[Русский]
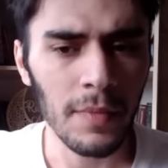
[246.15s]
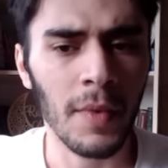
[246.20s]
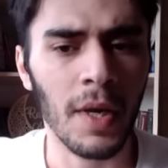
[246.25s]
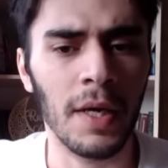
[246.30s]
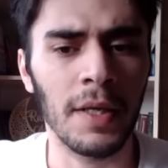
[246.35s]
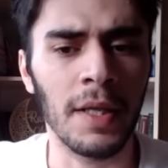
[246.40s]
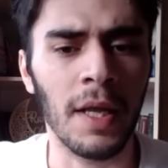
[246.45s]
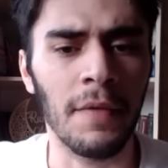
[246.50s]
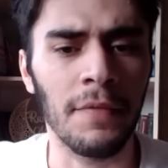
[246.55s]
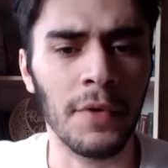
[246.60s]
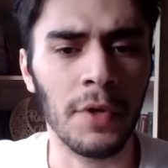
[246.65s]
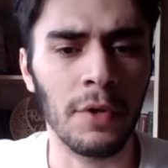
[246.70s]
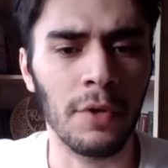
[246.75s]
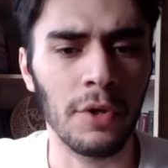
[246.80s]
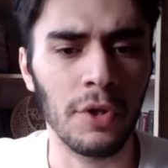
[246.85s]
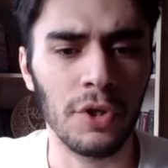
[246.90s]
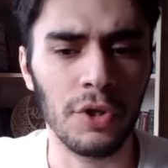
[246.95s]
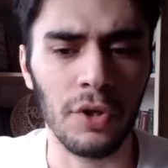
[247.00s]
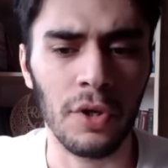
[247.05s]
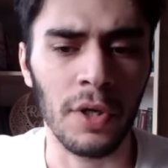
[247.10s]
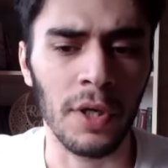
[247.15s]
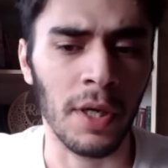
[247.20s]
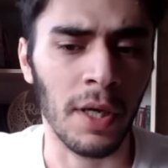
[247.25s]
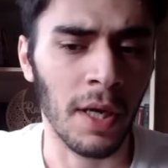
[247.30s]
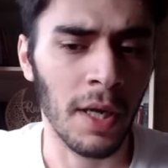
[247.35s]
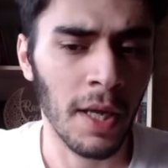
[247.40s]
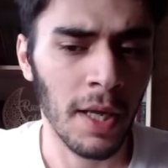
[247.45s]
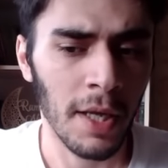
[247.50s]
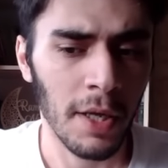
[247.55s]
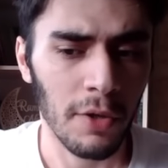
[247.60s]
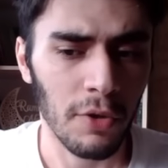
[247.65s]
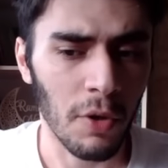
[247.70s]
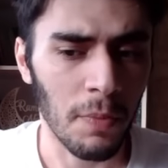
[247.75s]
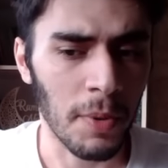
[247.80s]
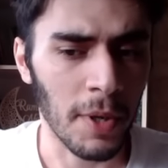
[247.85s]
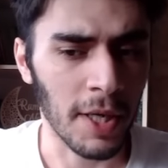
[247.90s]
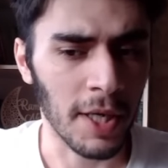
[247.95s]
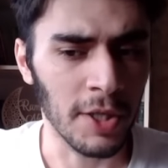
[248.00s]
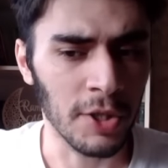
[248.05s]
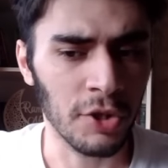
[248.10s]
на фигуры черных. Но
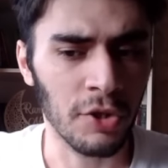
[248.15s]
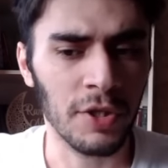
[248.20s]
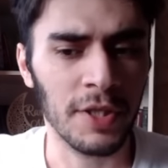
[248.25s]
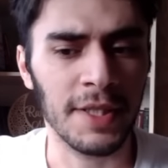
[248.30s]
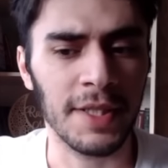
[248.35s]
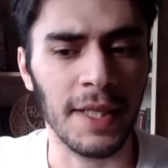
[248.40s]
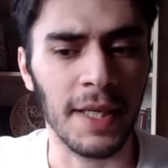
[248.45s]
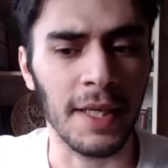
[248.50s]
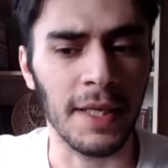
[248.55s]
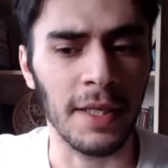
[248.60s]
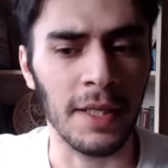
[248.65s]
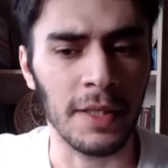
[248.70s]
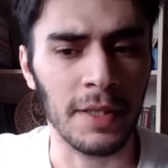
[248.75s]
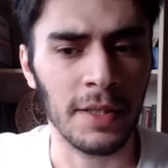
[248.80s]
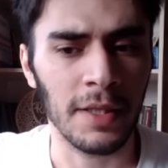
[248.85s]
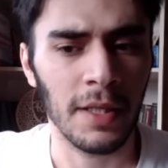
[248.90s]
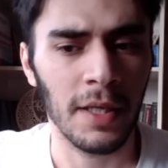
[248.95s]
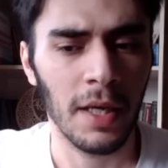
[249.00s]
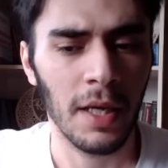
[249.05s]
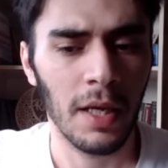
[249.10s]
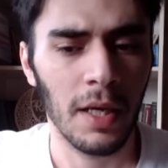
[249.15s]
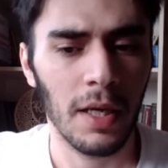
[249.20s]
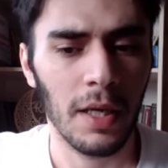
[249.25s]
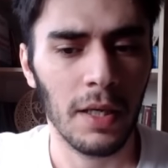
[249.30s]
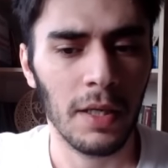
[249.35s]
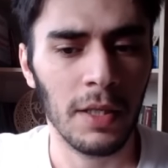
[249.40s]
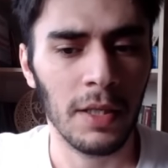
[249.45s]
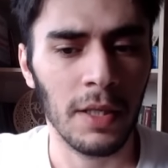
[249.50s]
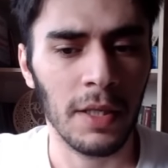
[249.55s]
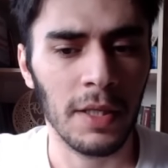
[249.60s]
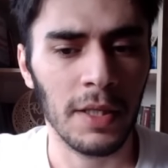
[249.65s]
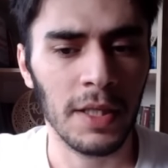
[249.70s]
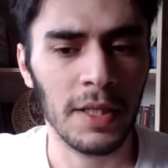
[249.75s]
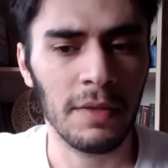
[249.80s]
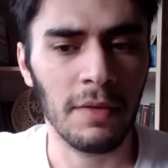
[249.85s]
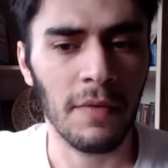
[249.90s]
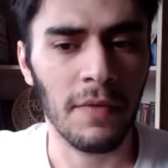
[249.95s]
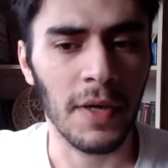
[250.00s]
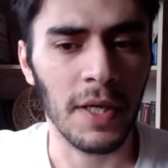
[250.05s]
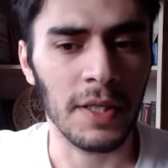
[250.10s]
пока что Стейниц, э,
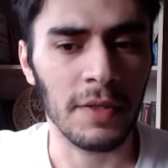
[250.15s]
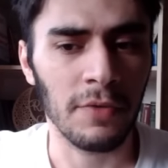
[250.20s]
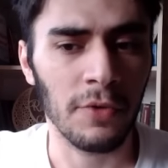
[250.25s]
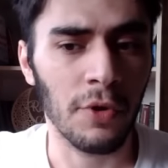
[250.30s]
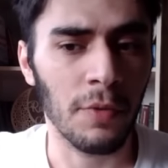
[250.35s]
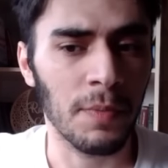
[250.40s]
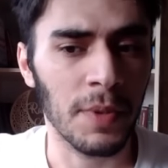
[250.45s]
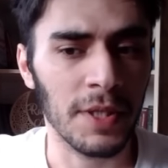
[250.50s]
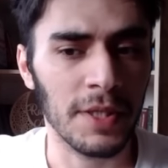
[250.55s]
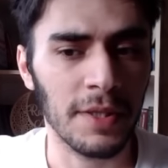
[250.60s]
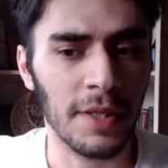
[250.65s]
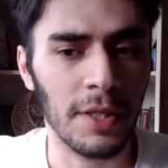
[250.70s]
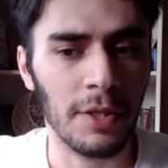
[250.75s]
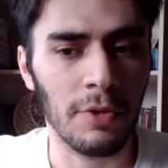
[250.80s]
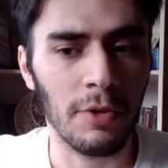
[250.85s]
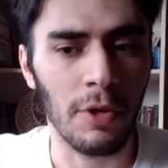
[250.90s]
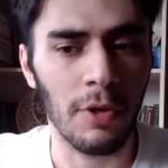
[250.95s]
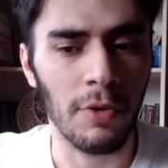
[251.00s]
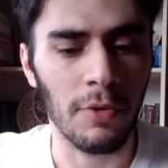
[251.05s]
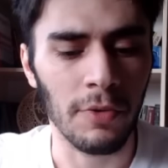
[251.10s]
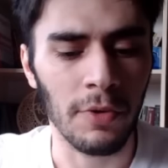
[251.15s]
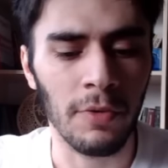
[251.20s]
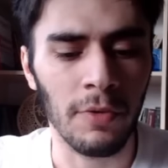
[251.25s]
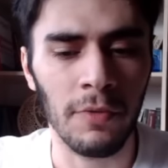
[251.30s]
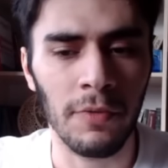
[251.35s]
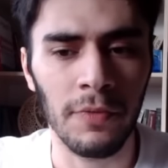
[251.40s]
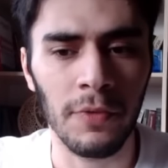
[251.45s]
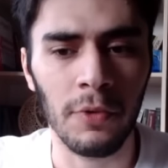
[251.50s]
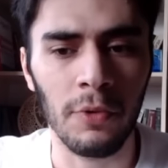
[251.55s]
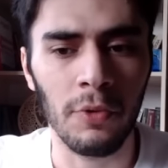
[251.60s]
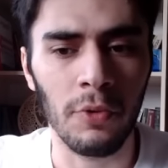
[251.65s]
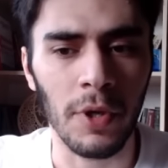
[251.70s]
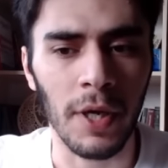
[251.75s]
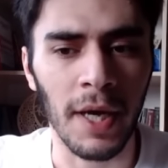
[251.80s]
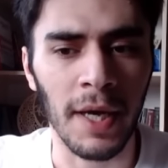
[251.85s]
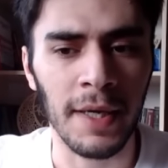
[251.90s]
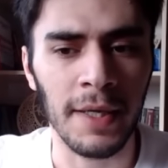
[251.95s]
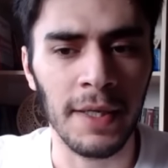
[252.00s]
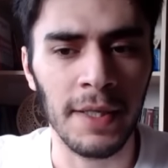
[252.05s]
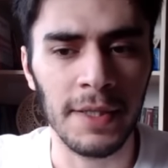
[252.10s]
развивая свою последнюю легкую фигуру
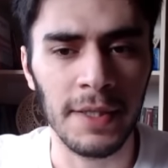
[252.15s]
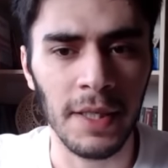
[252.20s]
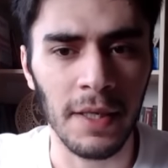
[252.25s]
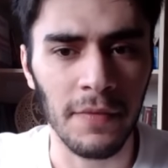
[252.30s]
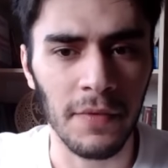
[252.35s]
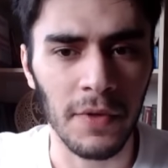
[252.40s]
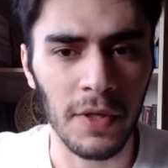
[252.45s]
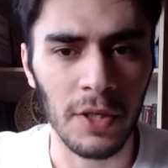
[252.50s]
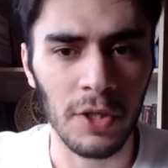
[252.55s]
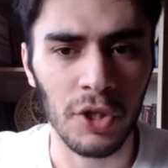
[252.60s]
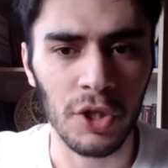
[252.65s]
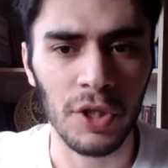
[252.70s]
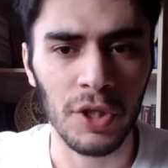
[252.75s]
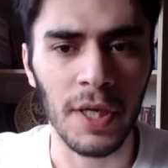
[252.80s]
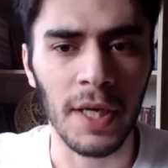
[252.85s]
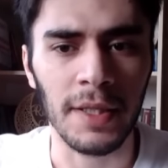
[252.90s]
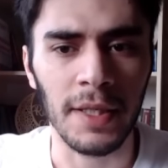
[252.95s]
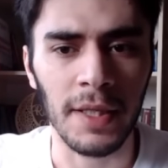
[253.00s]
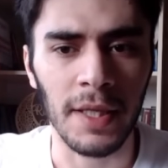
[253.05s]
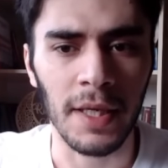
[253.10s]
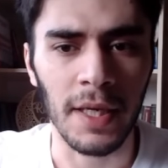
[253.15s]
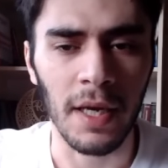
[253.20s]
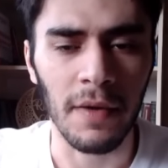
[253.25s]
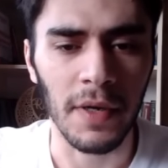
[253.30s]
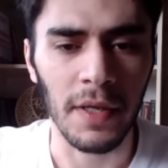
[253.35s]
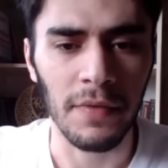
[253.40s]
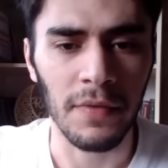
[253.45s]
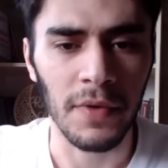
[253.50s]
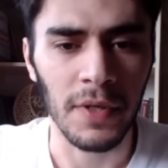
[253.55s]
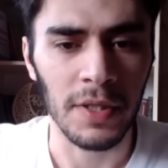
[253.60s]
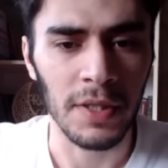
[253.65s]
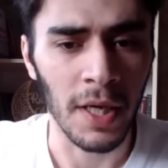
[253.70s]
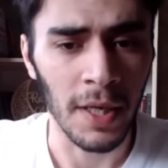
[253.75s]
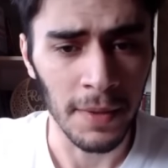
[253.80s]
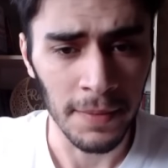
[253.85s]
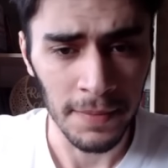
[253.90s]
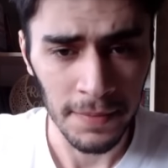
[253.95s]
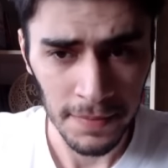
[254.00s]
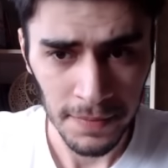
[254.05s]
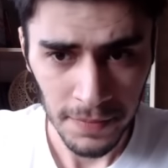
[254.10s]
агрессивно, начинает атаковать
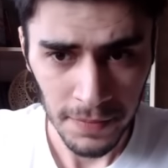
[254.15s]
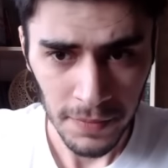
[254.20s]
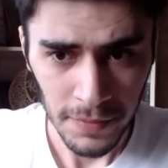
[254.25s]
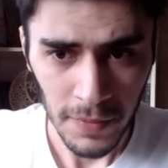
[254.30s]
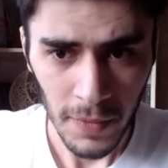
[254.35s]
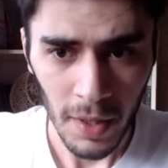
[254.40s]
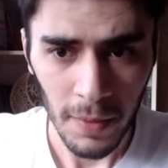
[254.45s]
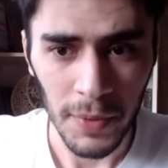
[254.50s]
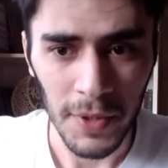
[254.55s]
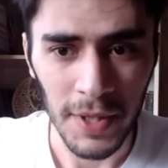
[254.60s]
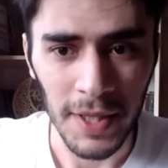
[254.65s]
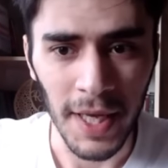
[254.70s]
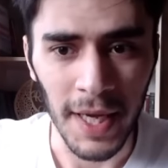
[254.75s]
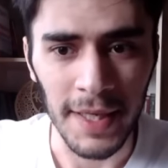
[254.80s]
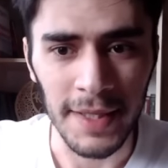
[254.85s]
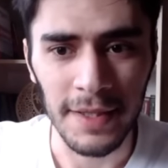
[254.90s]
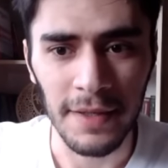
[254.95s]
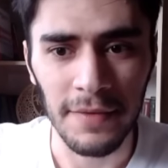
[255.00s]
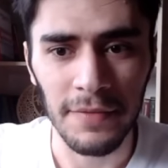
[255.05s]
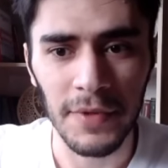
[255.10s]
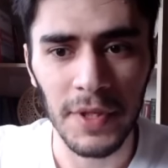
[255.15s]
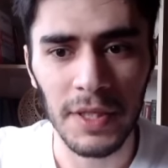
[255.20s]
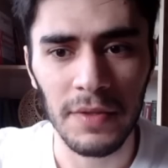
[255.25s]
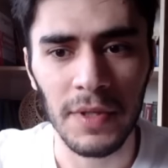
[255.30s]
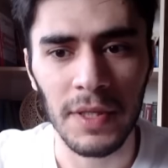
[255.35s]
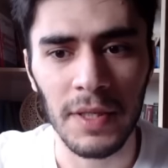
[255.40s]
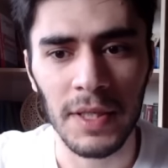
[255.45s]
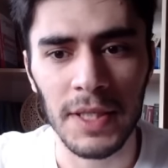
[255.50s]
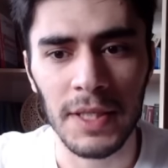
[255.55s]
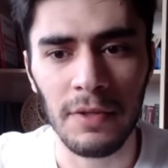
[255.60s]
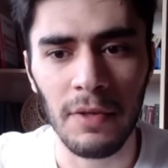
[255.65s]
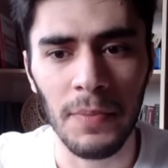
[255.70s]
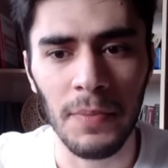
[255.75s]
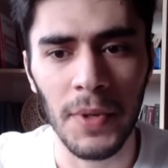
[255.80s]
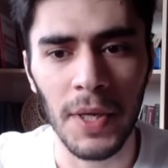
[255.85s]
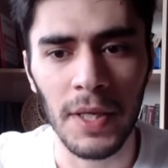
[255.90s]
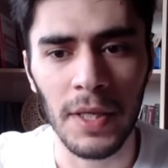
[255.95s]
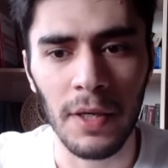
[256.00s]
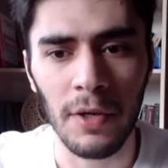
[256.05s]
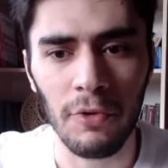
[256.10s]
ферзя, пытается вызвать
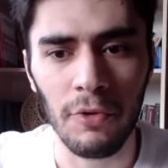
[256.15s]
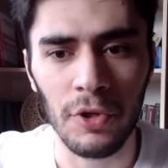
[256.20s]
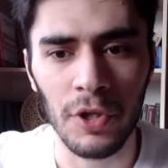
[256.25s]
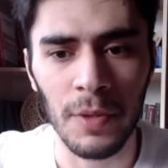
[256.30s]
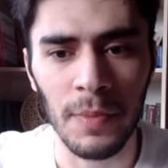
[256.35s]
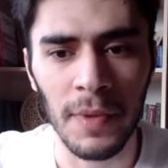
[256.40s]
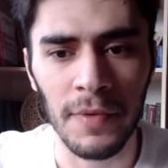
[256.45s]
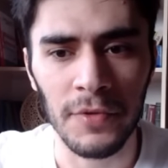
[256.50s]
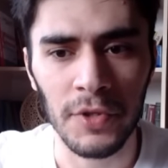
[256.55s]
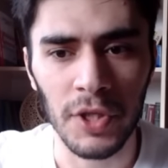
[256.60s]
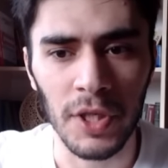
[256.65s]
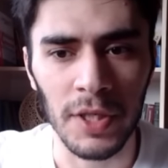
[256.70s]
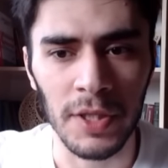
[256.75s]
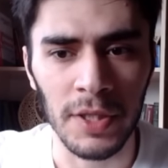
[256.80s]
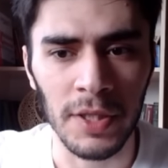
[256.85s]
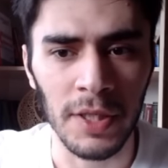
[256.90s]
ослабление ходом f6.